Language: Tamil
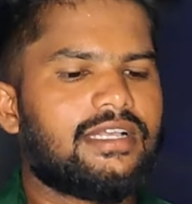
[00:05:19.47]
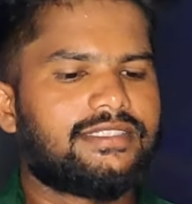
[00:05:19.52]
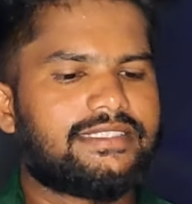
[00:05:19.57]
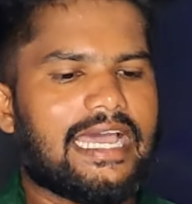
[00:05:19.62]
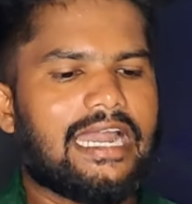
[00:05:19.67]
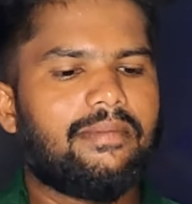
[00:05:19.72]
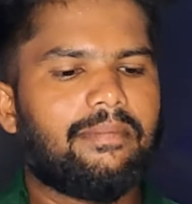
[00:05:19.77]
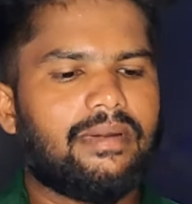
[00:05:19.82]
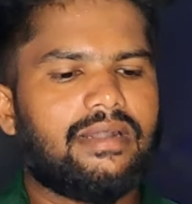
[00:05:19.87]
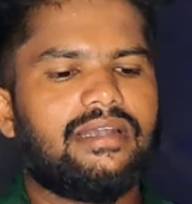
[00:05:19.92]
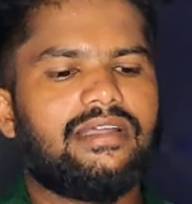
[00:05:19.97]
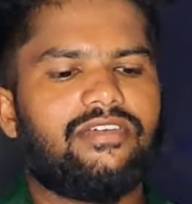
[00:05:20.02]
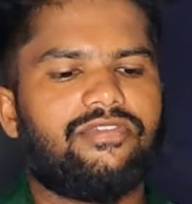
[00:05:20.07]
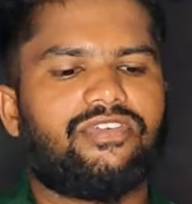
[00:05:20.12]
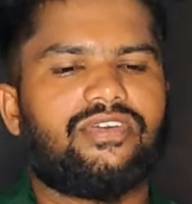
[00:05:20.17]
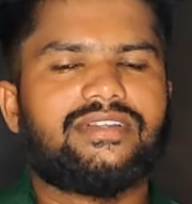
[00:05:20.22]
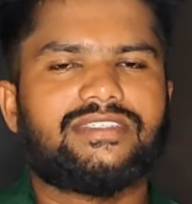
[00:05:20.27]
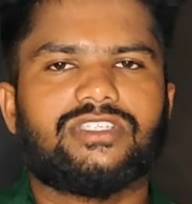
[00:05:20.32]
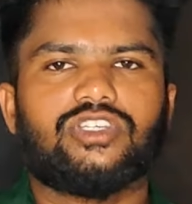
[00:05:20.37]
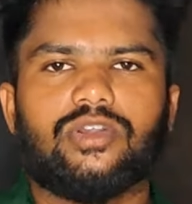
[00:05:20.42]
சேட் பண்ண
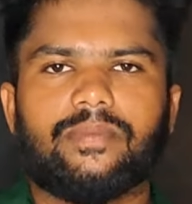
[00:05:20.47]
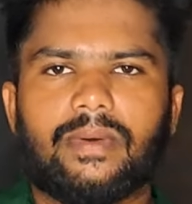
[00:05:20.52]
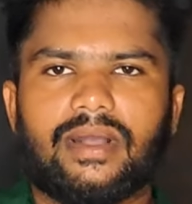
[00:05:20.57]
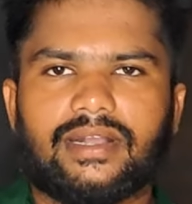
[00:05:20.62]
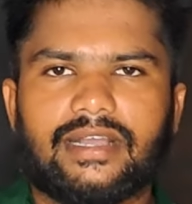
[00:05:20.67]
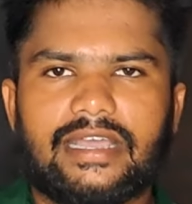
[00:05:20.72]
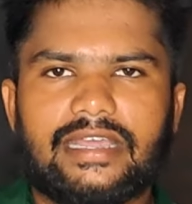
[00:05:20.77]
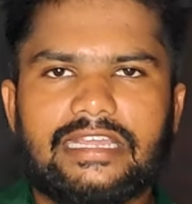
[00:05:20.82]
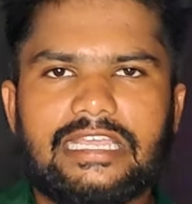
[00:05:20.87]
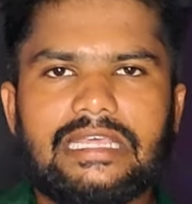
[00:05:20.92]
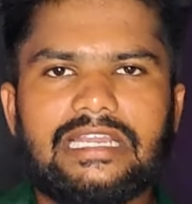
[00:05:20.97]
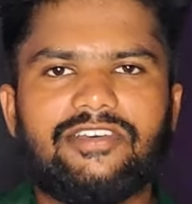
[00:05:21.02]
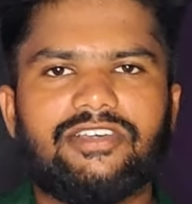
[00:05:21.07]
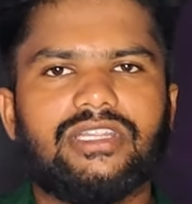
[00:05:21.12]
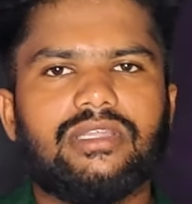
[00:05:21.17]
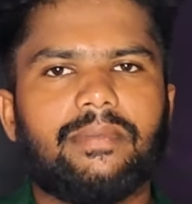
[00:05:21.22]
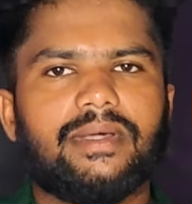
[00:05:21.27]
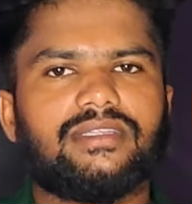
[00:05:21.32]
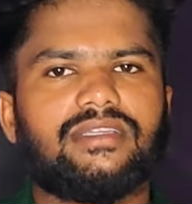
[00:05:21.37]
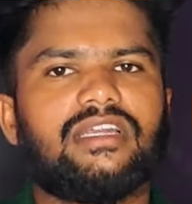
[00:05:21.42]
ஃப்ரெண்ட்ஸ் இருப்பாங்க இதில்
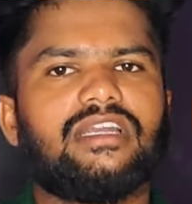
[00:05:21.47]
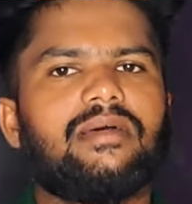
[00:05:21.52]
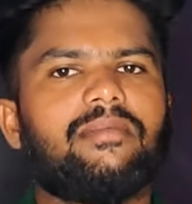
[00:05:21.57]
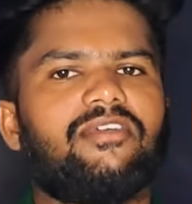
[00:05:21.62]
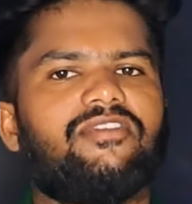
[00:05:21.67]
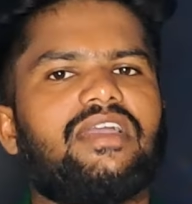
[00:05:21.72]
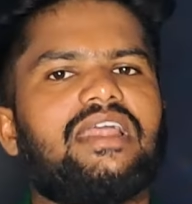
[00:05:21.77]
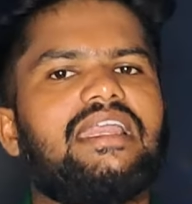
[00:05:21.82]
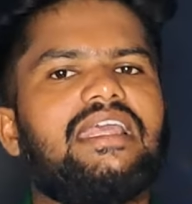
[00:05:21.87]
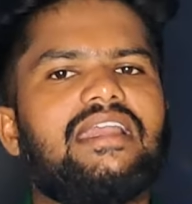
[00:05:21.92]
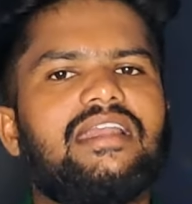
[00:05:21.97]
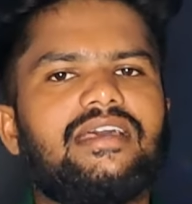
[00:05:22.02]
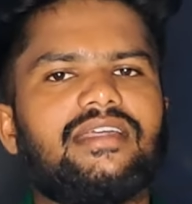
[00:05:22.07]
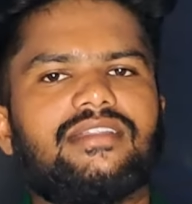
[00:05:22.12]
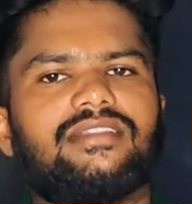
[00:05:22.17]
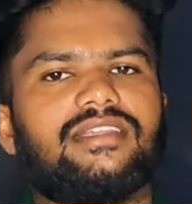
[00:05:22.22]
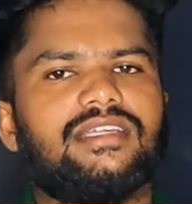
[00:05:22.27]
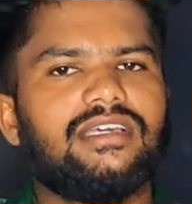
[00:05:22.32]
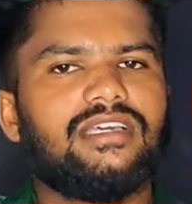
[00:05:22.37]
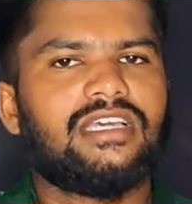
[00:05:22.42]
வந்து பார்த்தீங்கன்னா நம்ம வெளியில
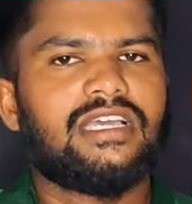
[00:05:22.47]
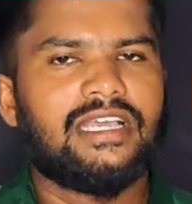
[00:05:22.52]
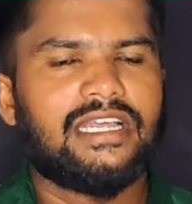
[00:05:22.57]
இருந்து